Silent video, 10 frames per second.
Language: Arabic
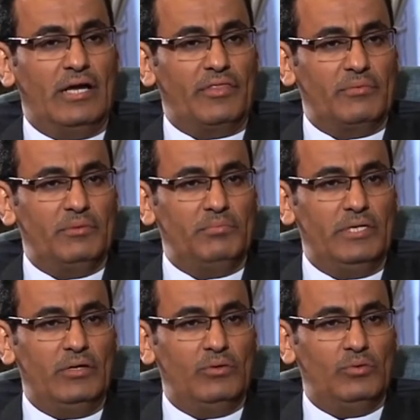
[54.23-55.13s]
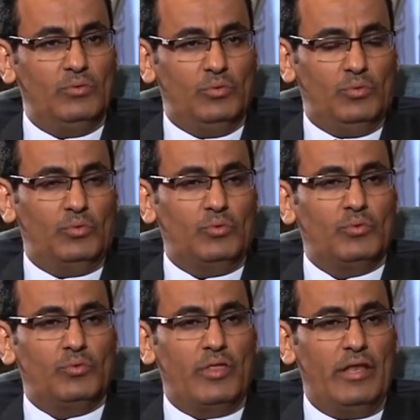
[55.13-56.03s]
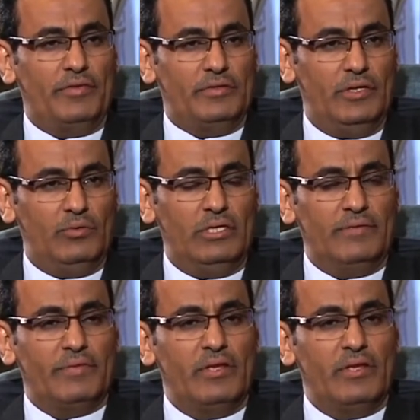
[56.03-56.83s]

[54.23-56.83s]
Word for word: أكثر من 130 دولة